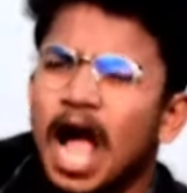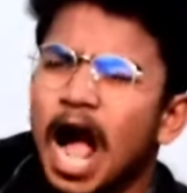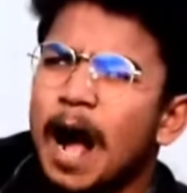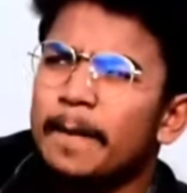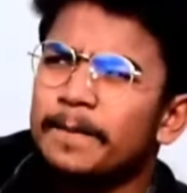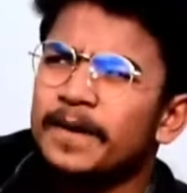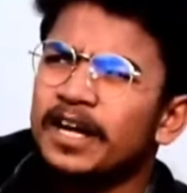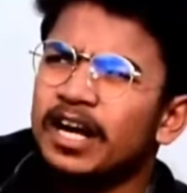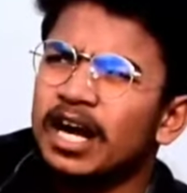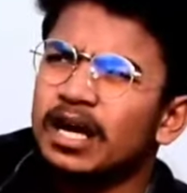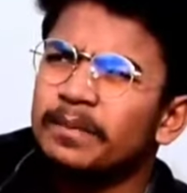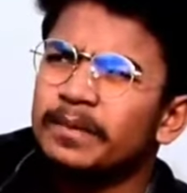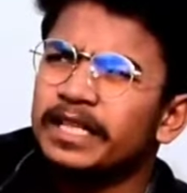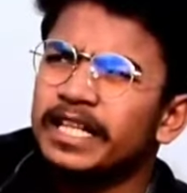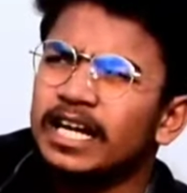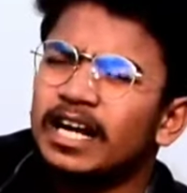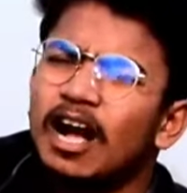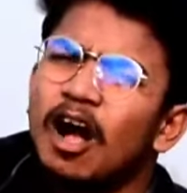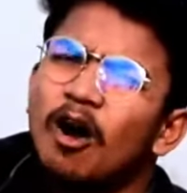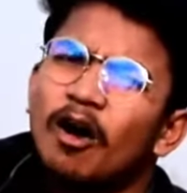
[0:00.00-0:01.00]
आपने घर में
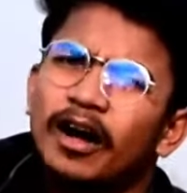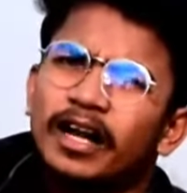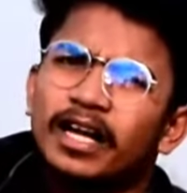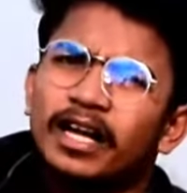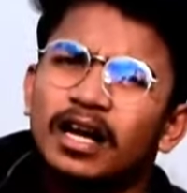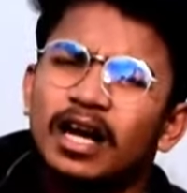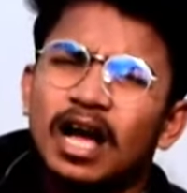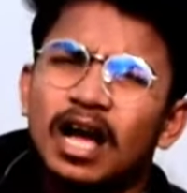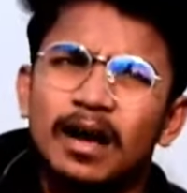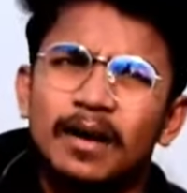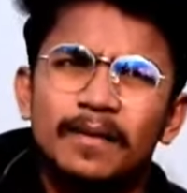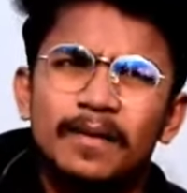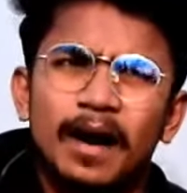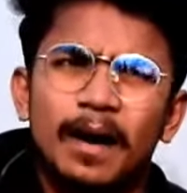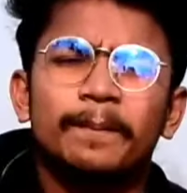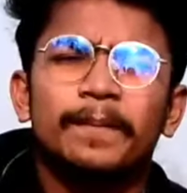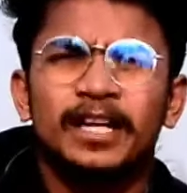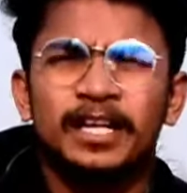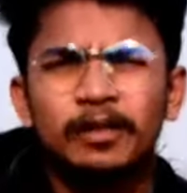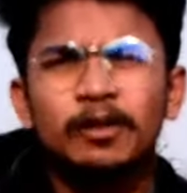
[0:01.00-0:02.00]
देखा होगा
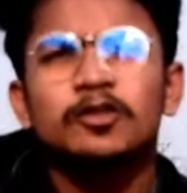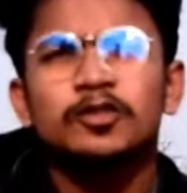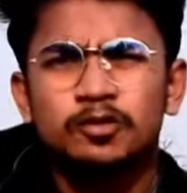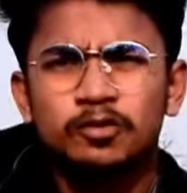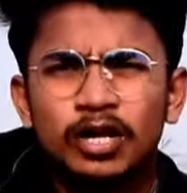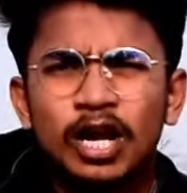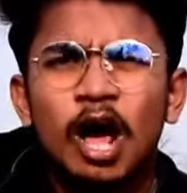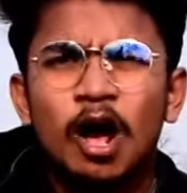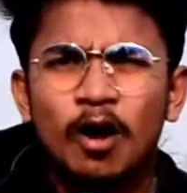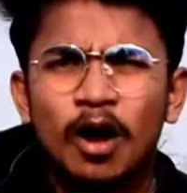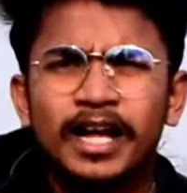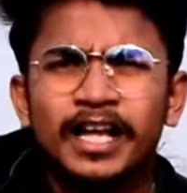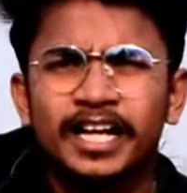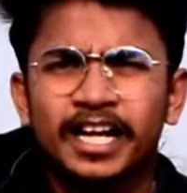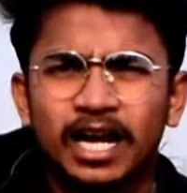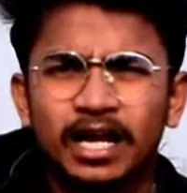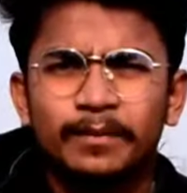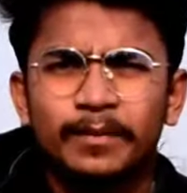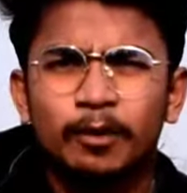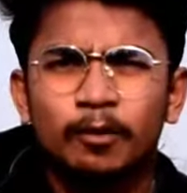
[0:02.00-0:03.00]
आपने न्यूज़ सुना होगा कि
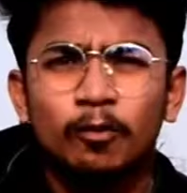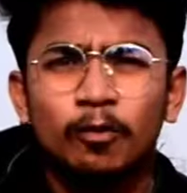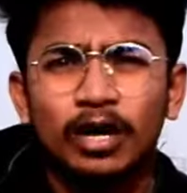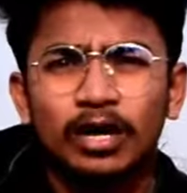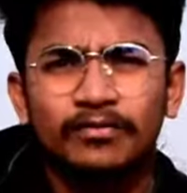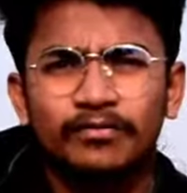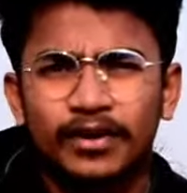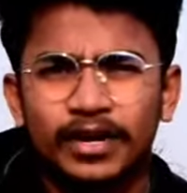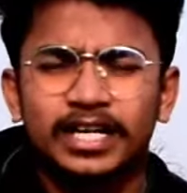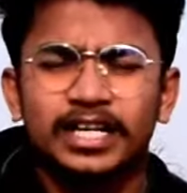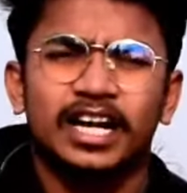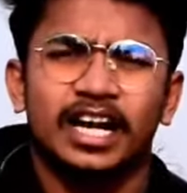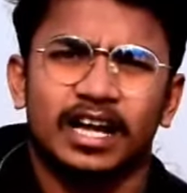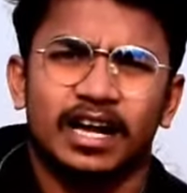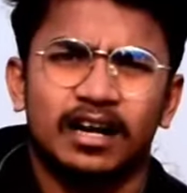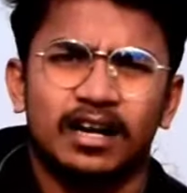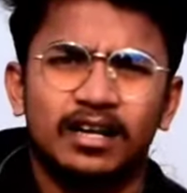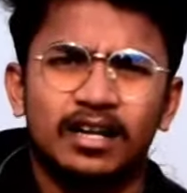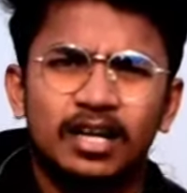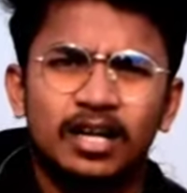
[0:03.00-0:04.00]
घर में कुकर फट
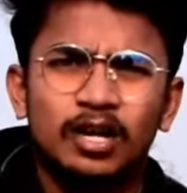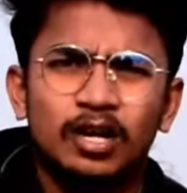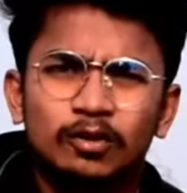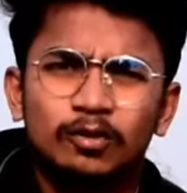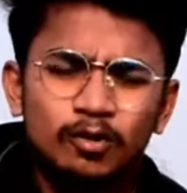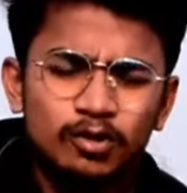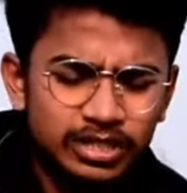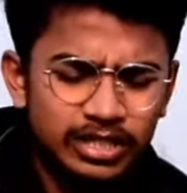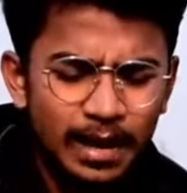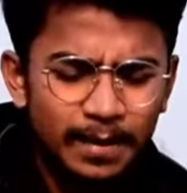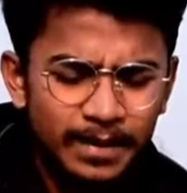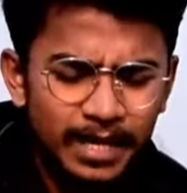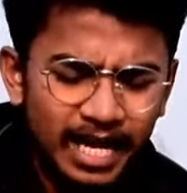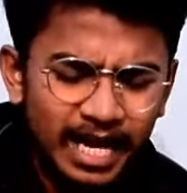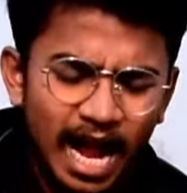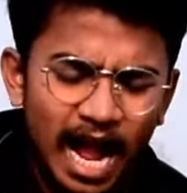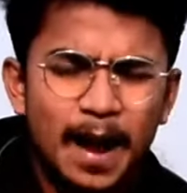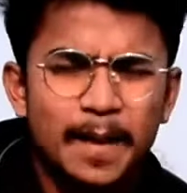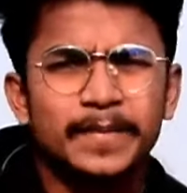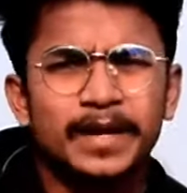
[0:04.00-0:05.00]
गया तो उस टाइम ये
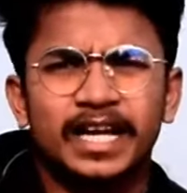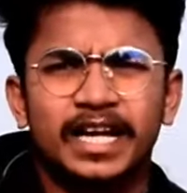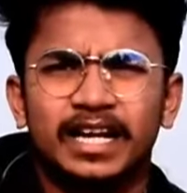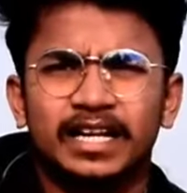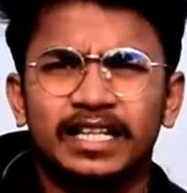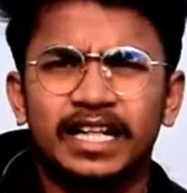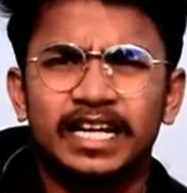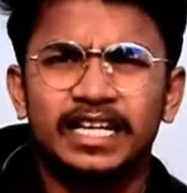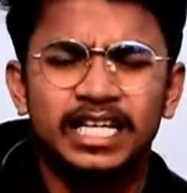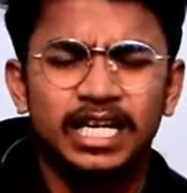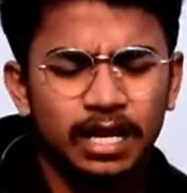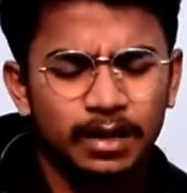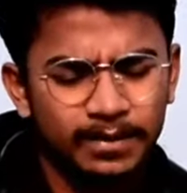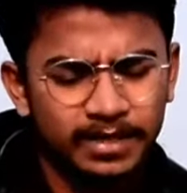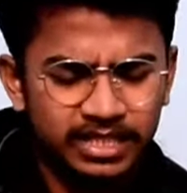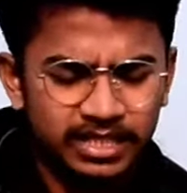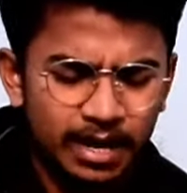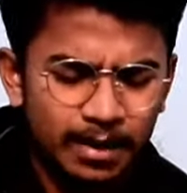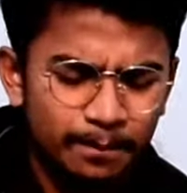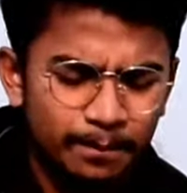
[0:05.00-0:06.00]
काम नहीं करता है ठीक है
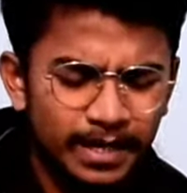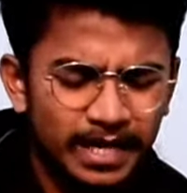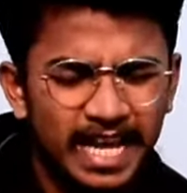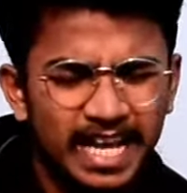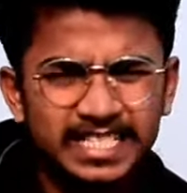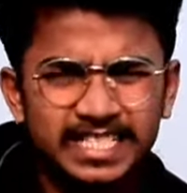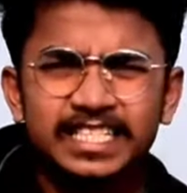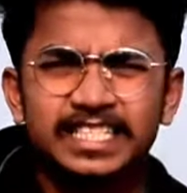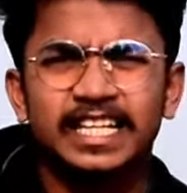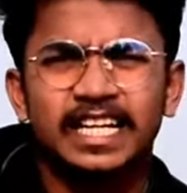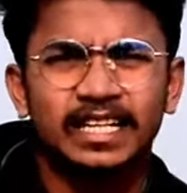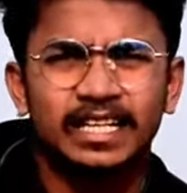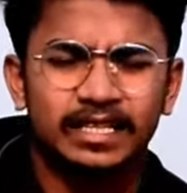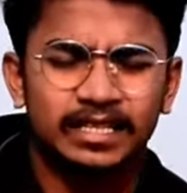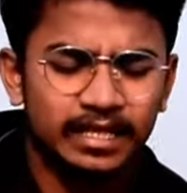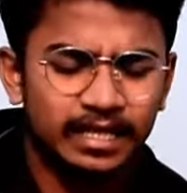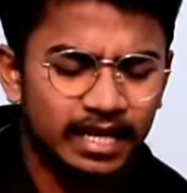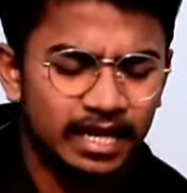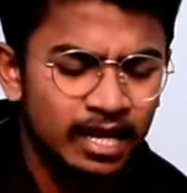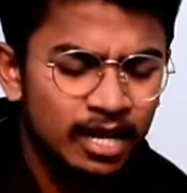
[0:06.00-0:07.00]
बस कंपनी ऐसी दे
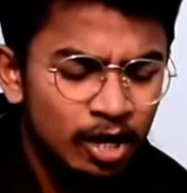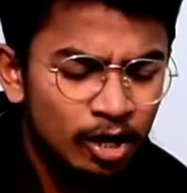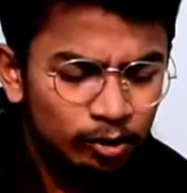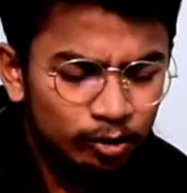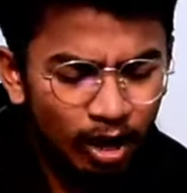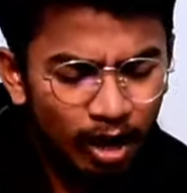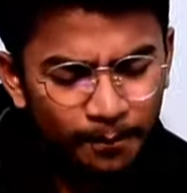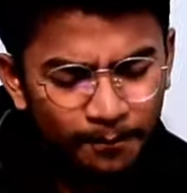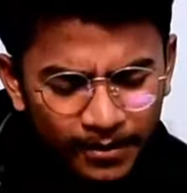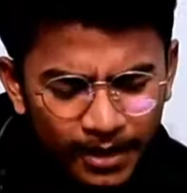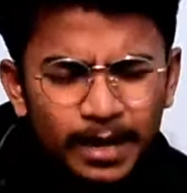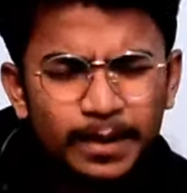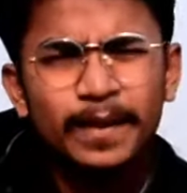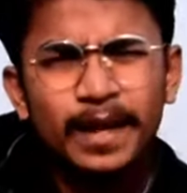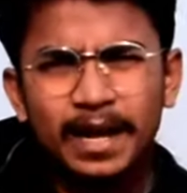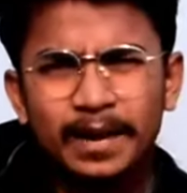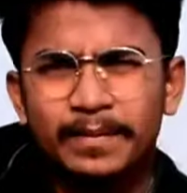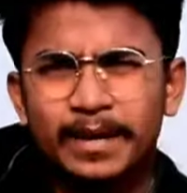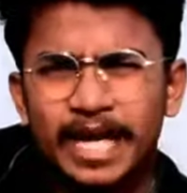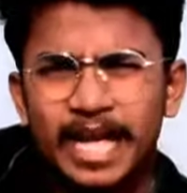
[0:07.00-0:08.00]
देती है तो हम फिर भी
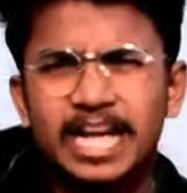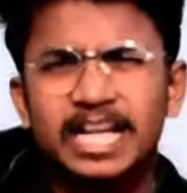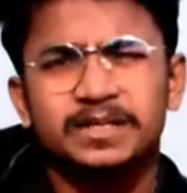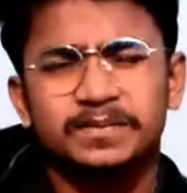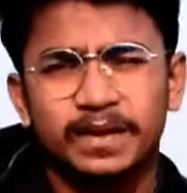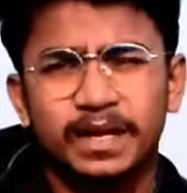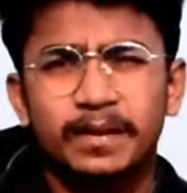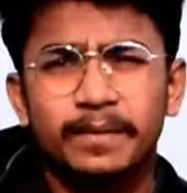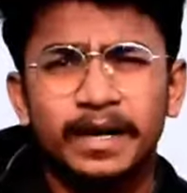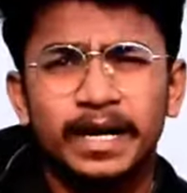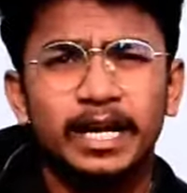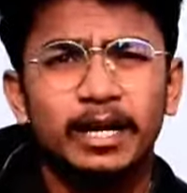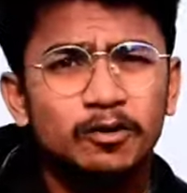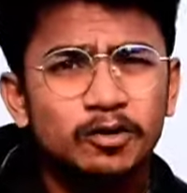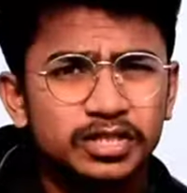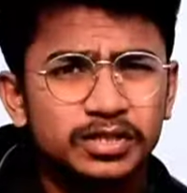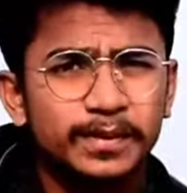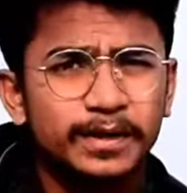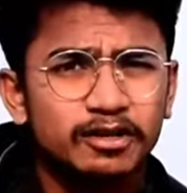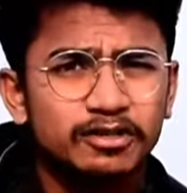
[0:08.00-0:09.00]
हमने एक्सपेरिमेंट है
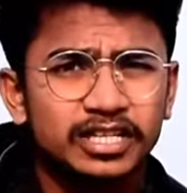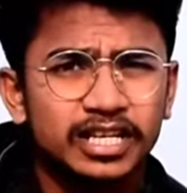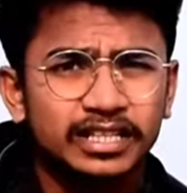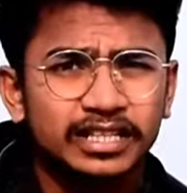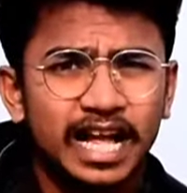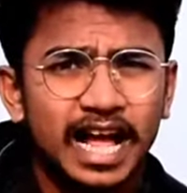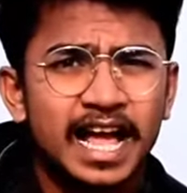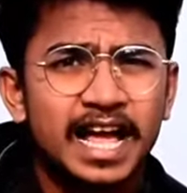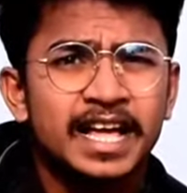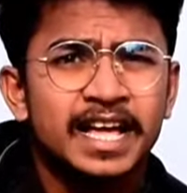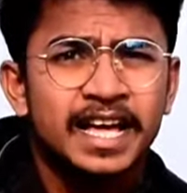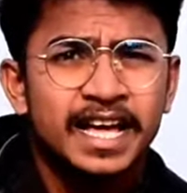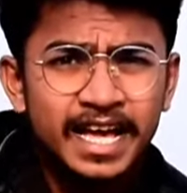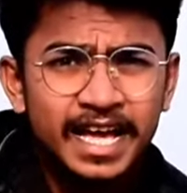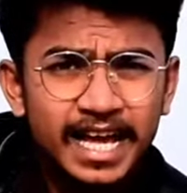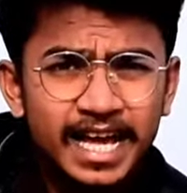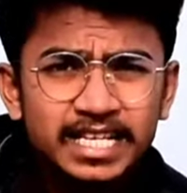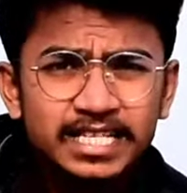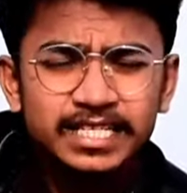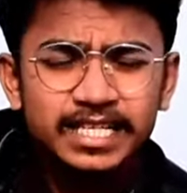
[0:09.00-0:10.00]
कुछ भी हो सकता है
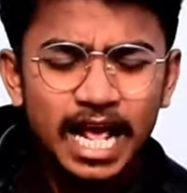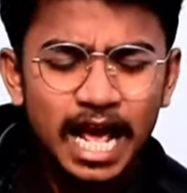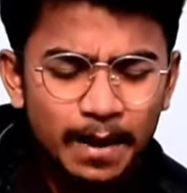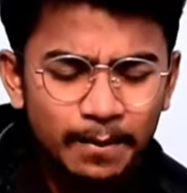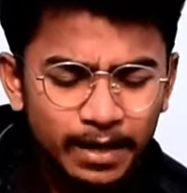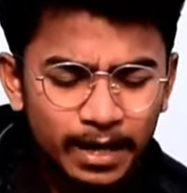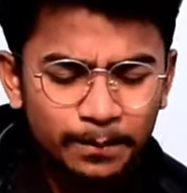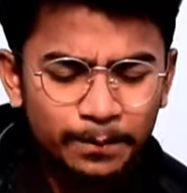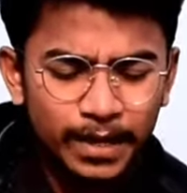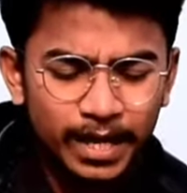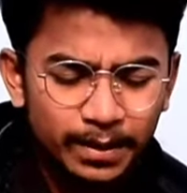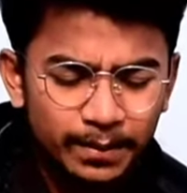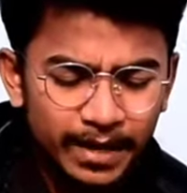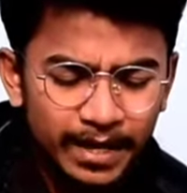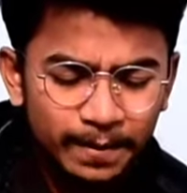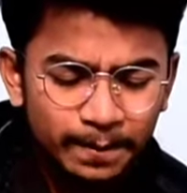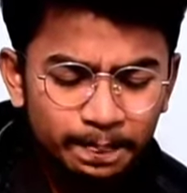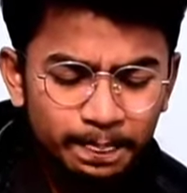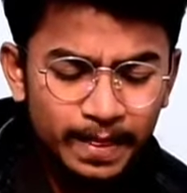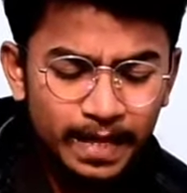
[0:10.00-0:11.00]
इसलिए हमने फिर भी